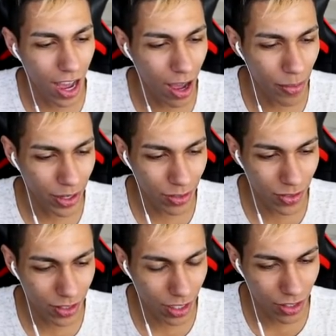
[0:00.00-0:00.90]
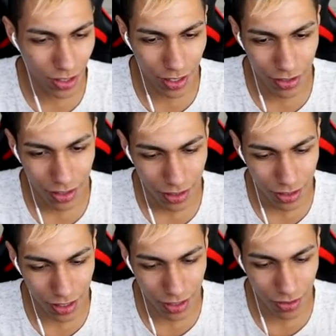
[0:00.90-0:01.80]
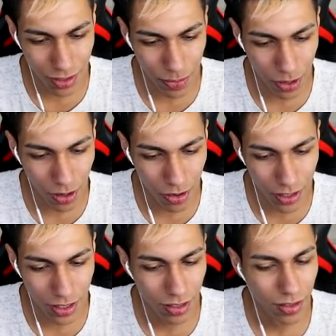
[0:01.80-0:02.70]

Ah, mas não é o suficiente, eu acho. 17 segundos é pouca coisa.